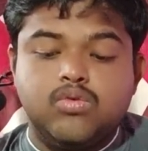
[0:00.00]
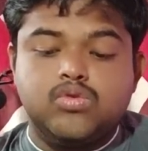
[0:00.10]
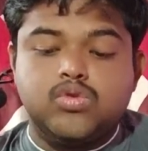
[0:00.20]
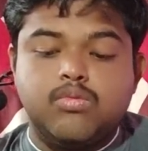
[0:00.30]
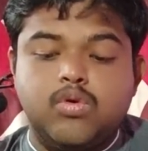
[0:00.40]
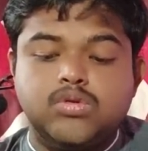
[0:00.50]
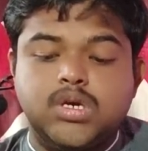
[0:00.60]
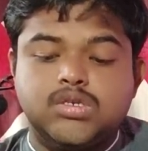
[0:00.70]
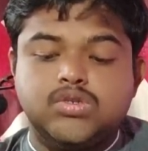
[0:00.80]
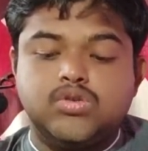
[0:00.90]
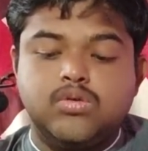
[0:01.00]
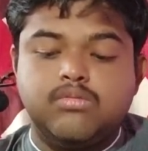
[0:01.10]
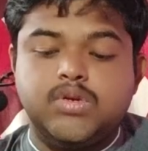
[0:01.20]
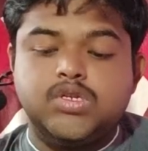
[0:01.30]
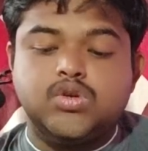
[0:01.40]
উত্তমৌজাশ্চ
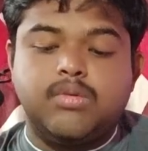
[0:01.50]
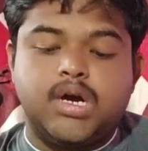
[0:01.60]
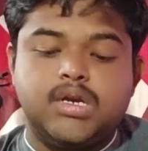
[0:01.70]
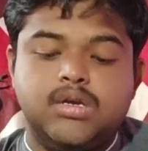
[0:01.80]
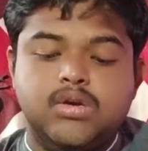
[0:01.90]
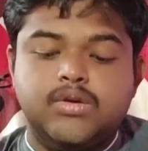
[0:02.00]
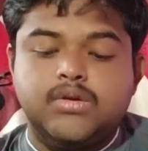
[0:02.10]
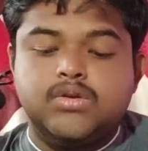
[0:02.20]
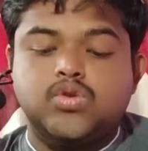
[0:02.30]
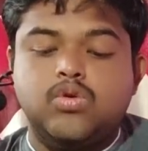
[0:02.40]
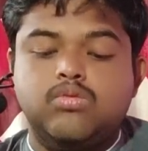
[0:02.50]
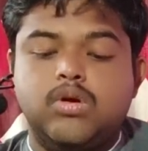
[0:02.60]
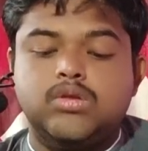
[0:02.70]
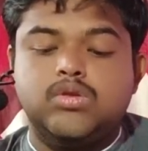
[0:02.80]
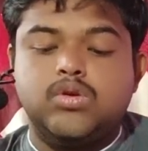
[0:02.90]
বীর্যবান
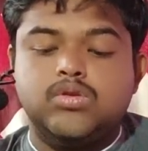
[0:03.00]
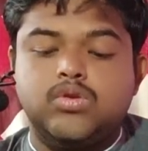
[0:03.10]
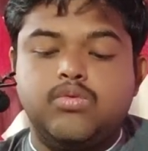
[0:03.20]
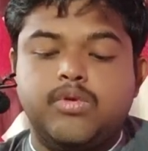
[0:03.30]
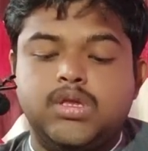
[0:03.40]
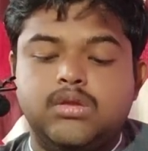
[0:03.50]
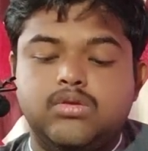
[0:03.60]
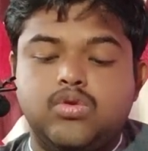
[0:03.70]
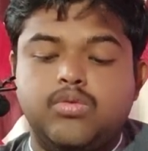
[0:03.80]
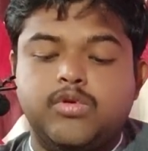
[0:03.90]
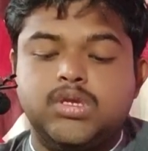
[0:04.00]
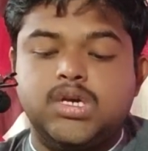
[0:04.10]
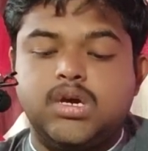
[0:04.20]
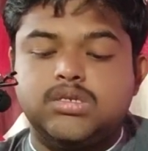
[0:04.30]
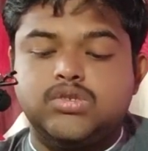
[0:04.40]
সৌভদ্র দ্রৌপদ
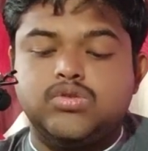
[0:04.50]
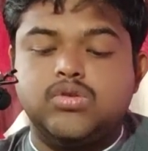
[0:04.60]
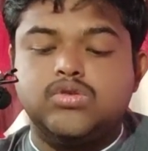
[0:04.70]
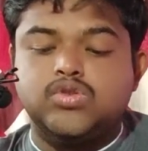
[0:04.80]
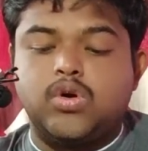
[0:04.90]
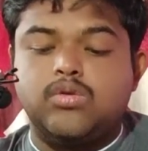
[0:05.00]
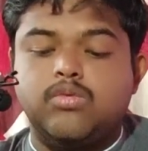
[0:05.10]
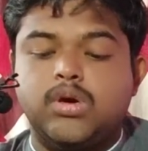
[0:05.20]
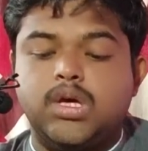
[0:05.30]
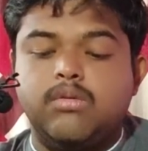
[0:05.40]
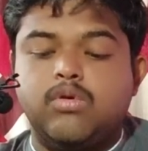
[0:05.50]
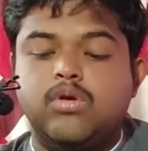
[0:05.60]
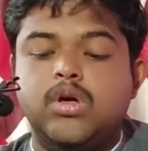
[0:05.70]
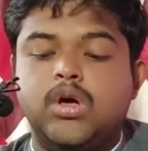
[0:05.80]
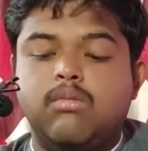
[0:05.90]
দ্রৌপদেয়াশ্চ সর্ব এব
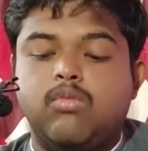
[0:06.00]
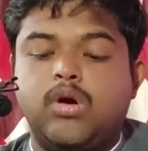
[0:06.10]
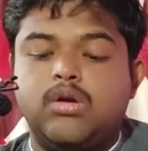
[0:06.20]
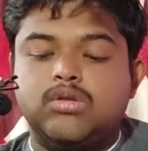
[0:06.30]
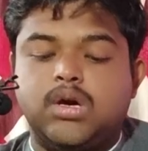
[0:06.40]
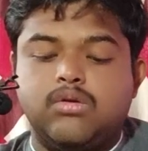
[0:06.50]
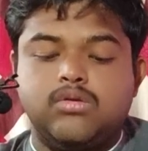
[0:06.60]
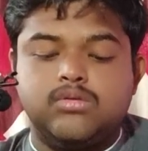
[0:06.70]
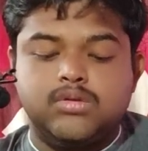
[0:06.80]
মহারথাহ